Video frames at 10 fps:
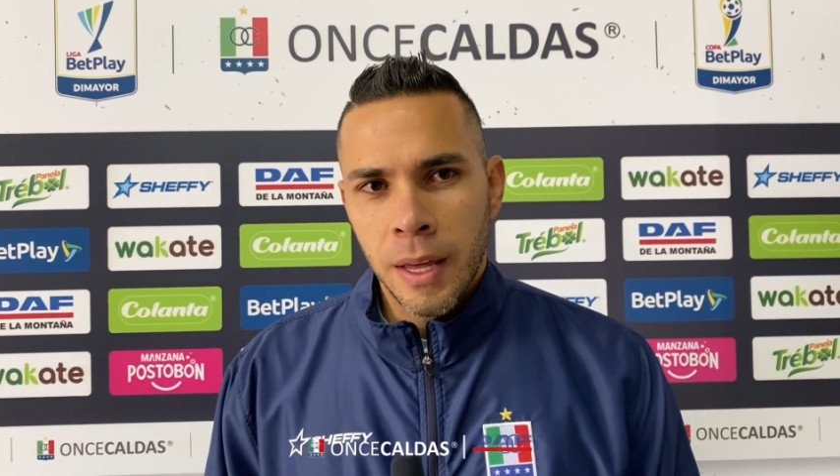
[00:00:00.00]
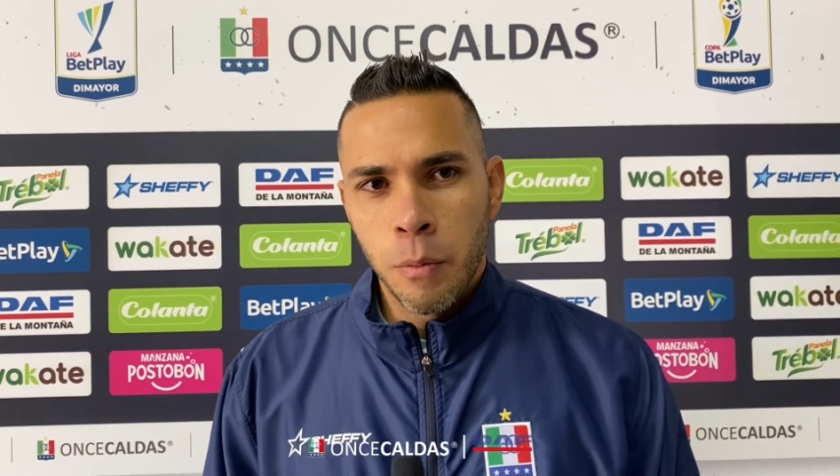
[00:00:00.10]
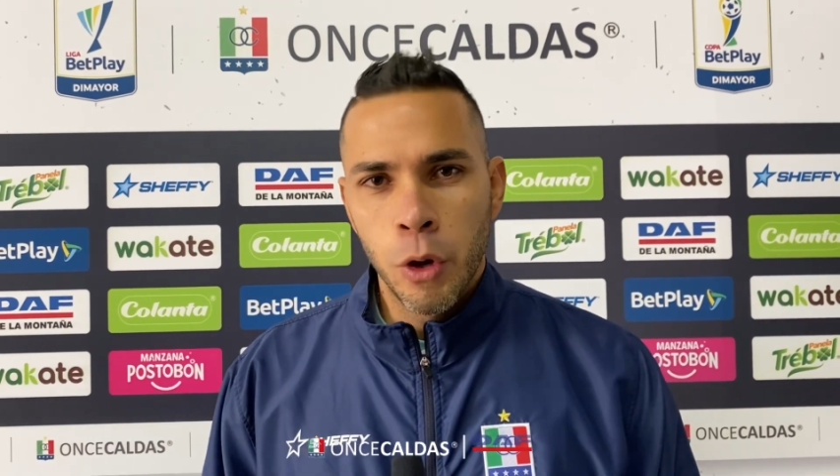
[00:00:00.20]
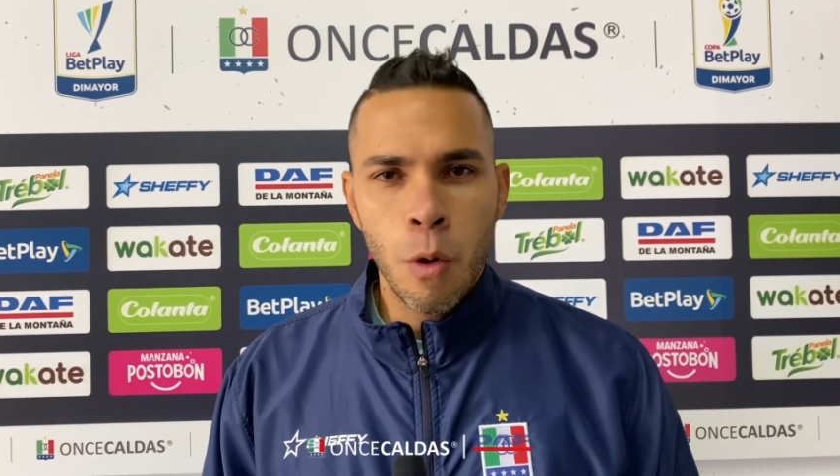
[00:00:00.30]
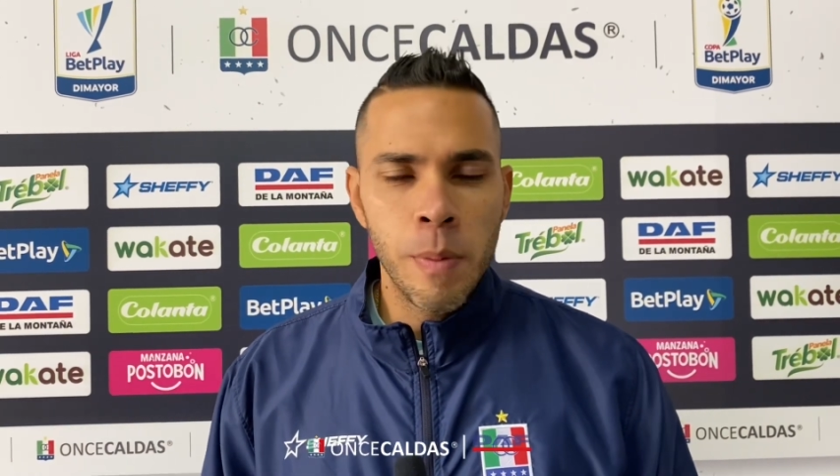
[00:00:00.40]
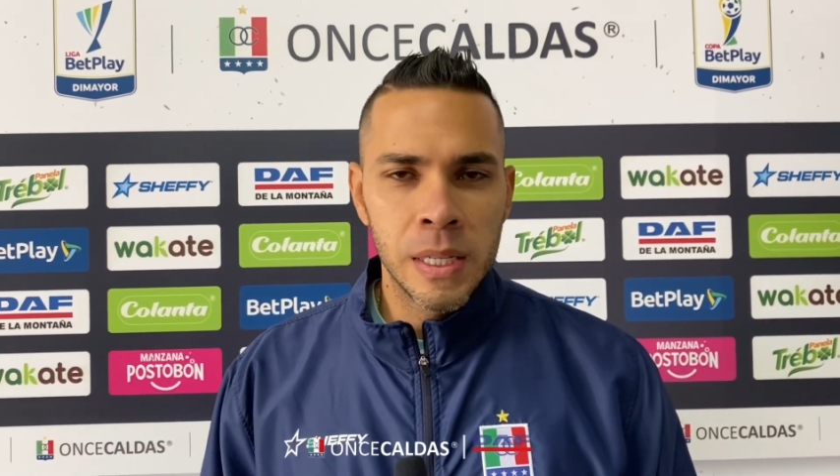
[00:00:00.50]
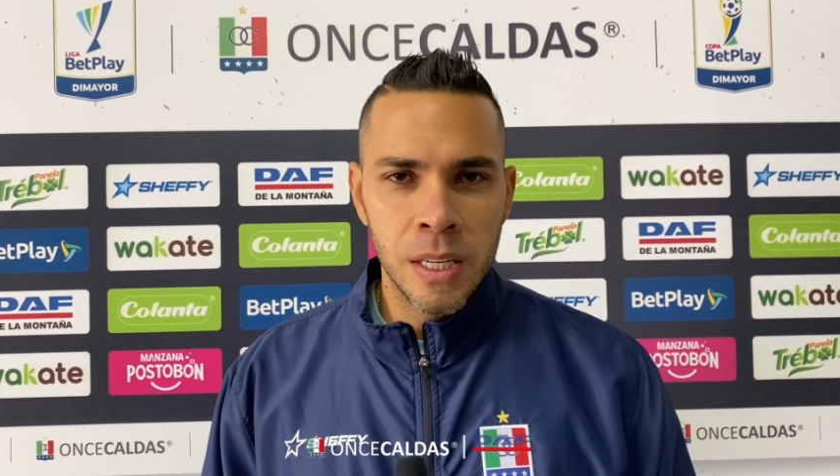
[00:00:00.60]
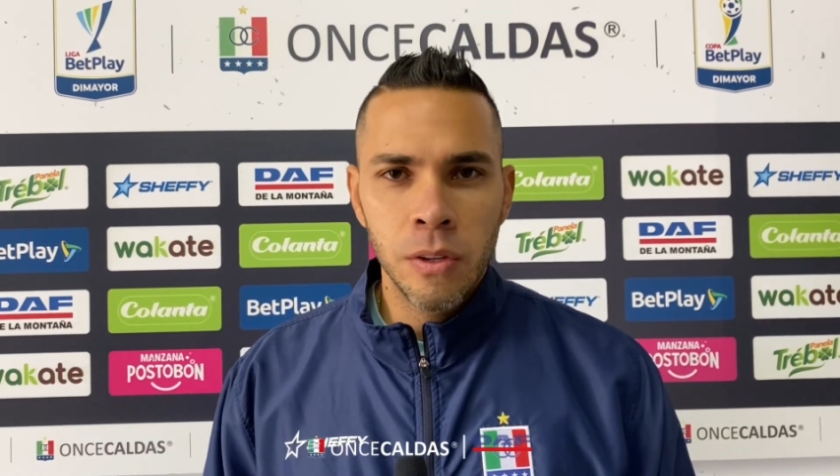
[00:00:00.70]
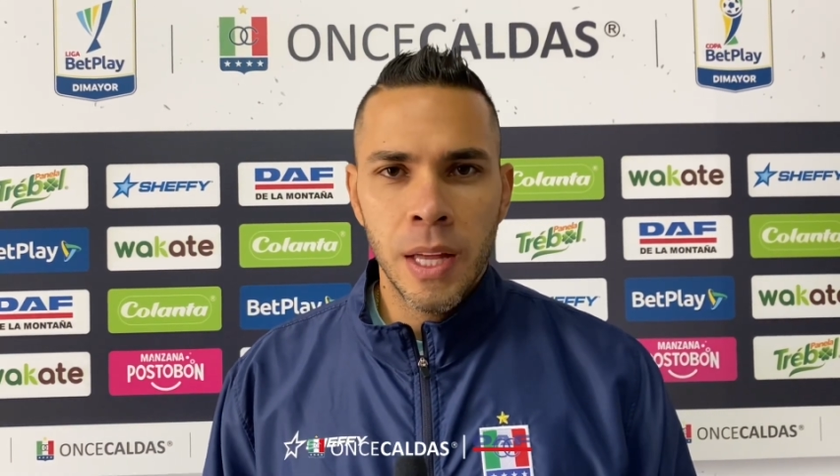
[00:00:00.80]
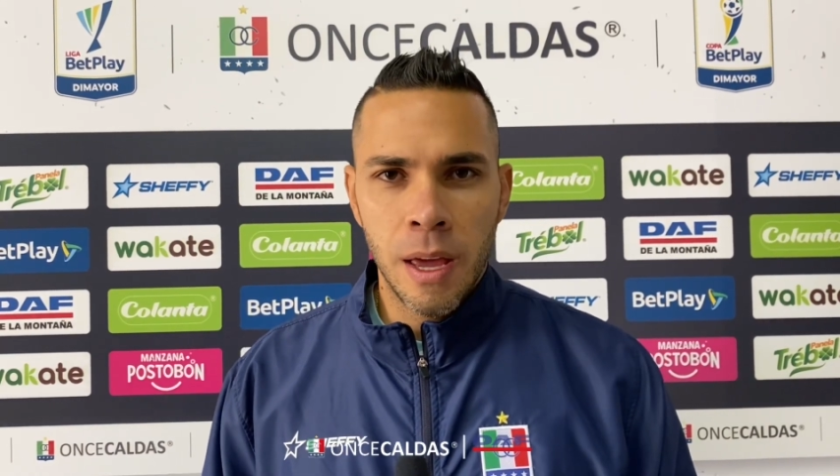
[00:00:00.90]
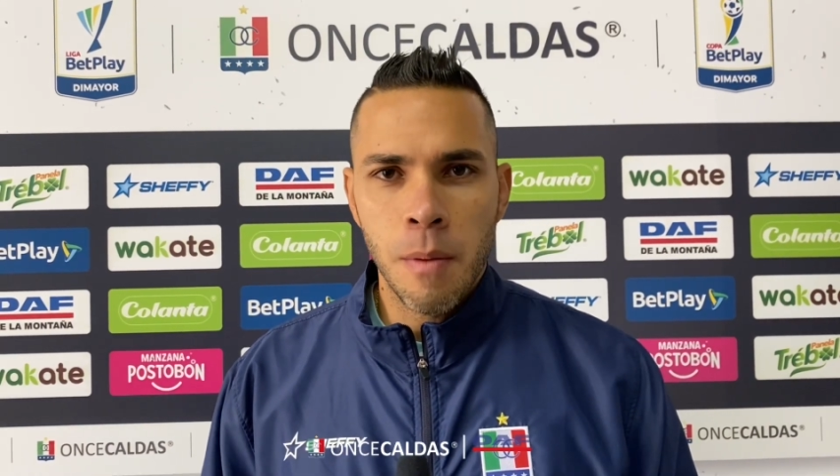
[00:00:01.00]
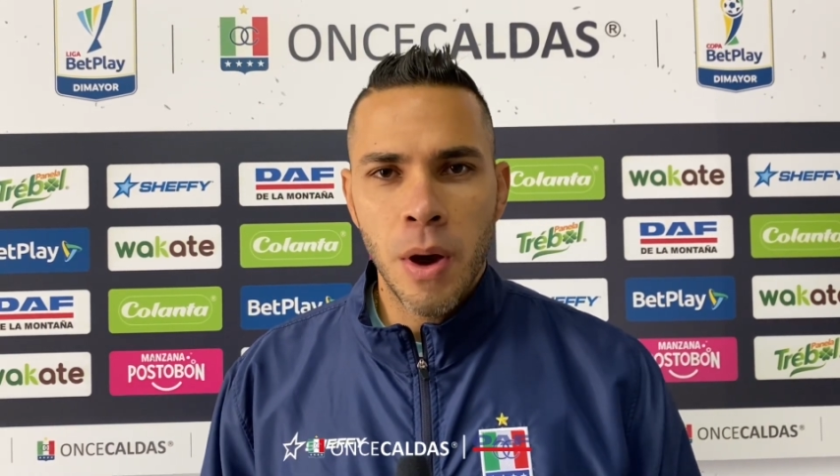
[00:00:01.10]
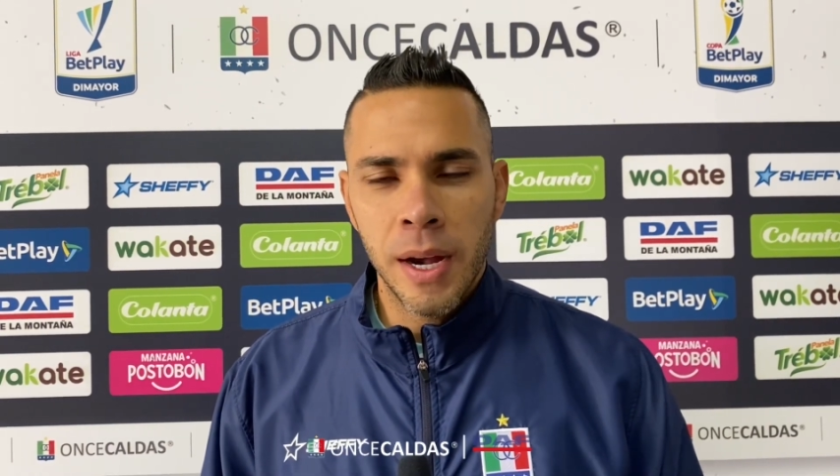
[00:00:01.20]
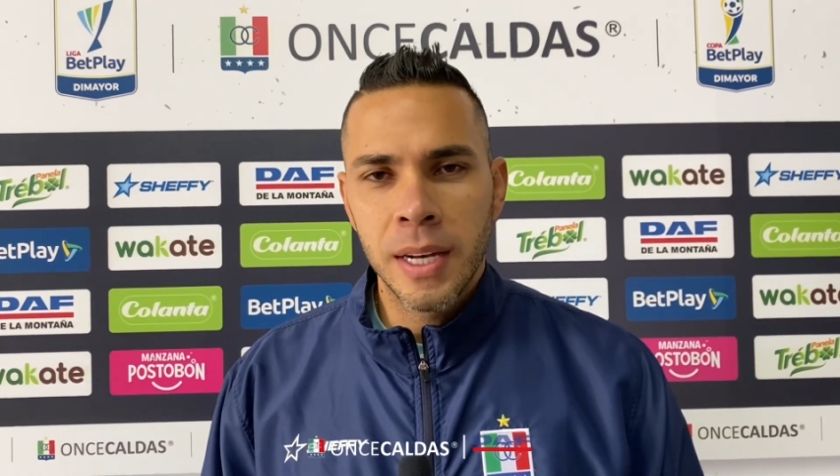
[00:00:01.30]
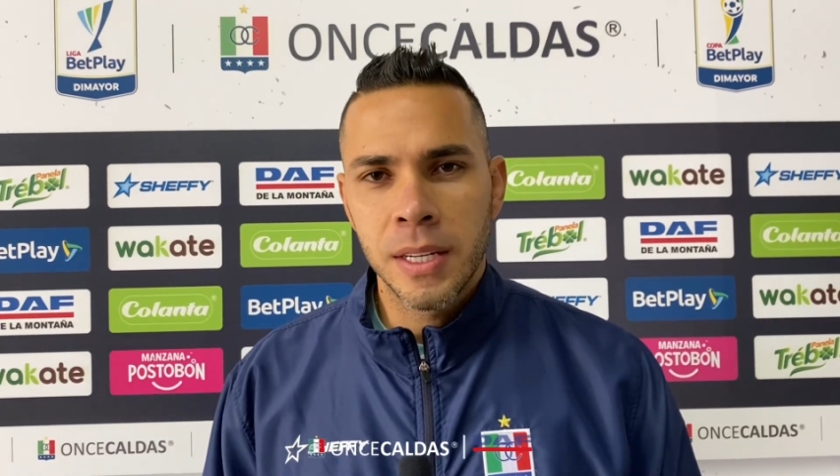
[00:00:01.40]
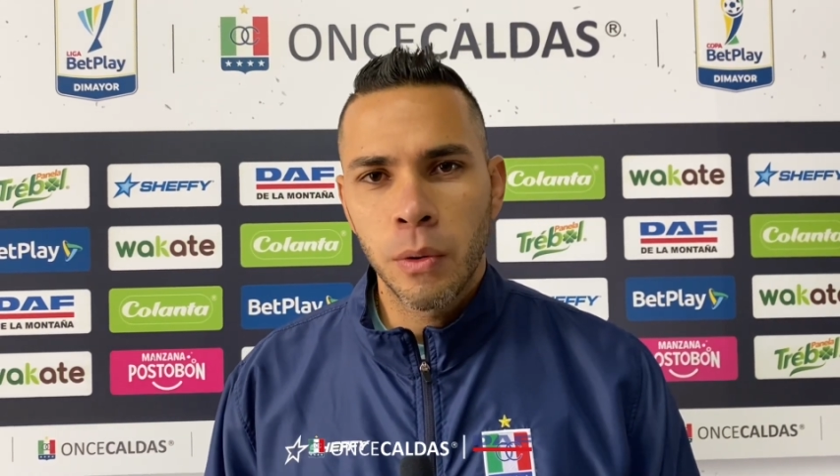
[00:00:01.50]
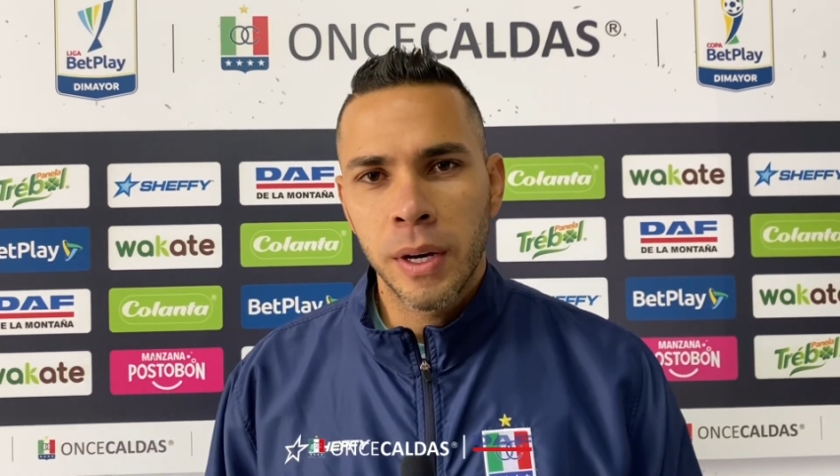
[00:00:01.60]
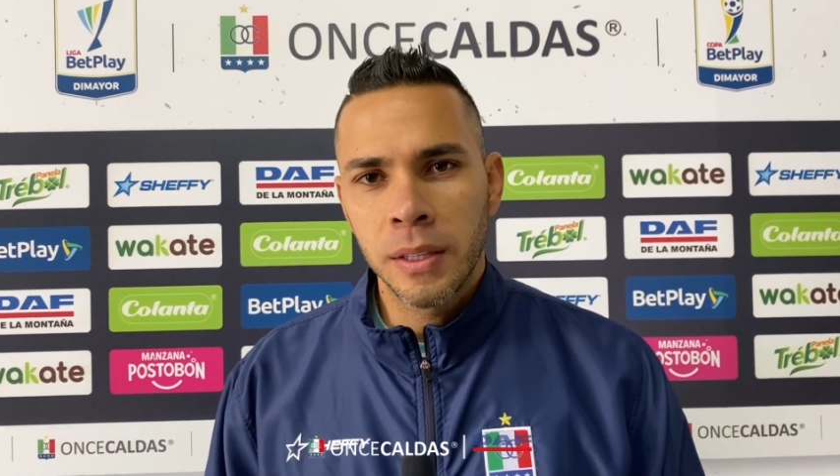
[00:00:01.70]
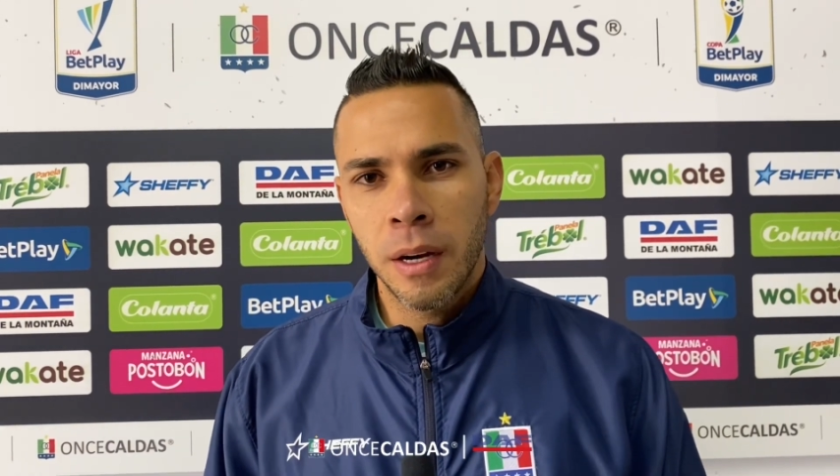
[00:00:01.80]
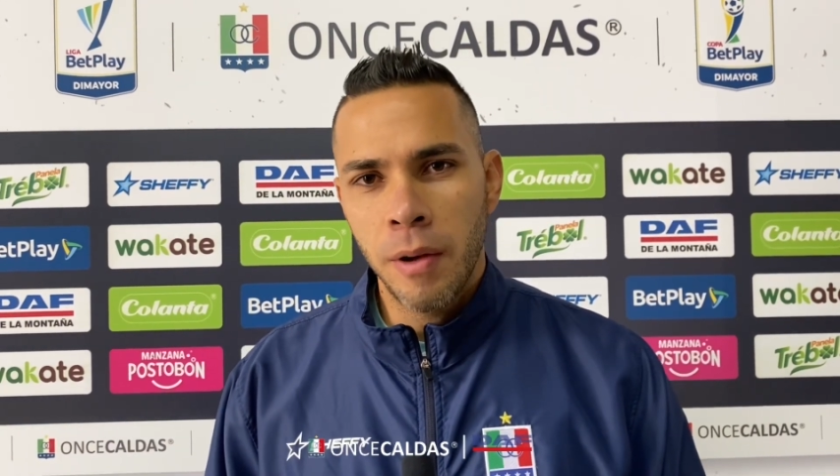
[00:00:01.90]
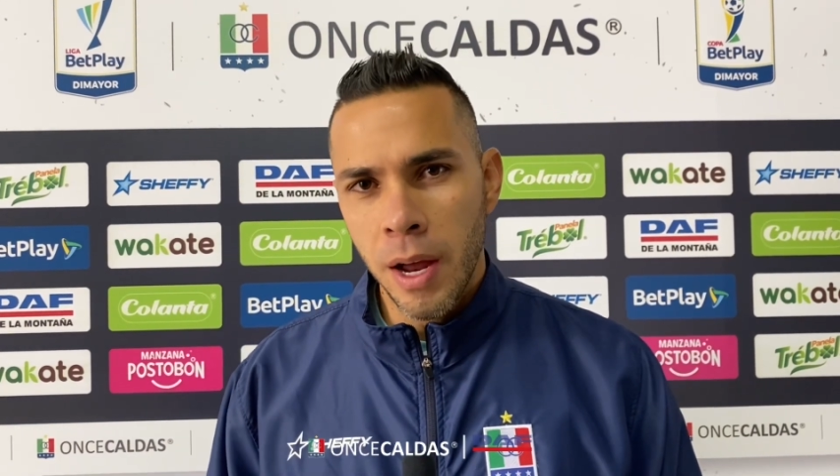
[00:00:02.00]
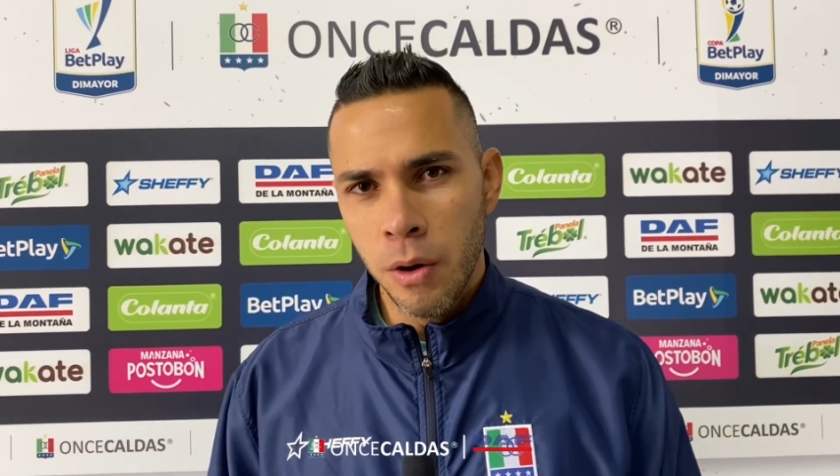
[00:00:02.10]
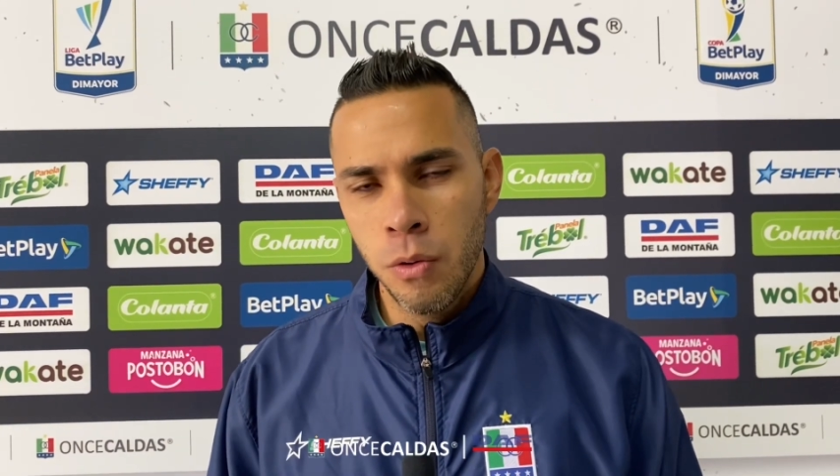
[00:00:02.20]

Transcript: Muy convencidos de que vamos a realizar un gran trabajo,